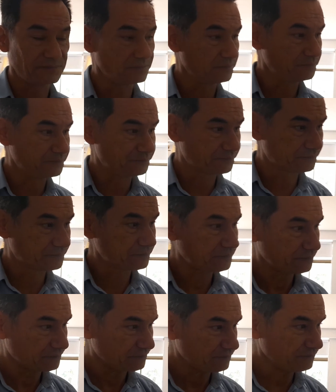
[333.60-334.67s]
Doctor Oscar,
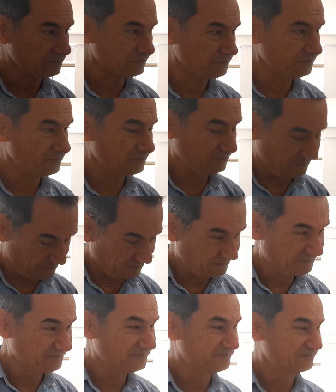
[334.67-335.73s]
muchísimas gracias por esta
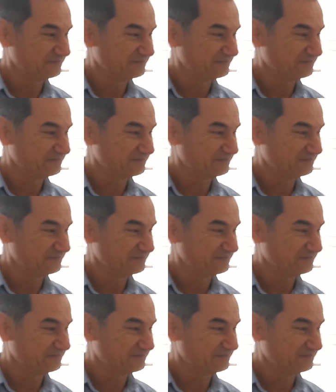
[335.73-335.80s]
exclusiva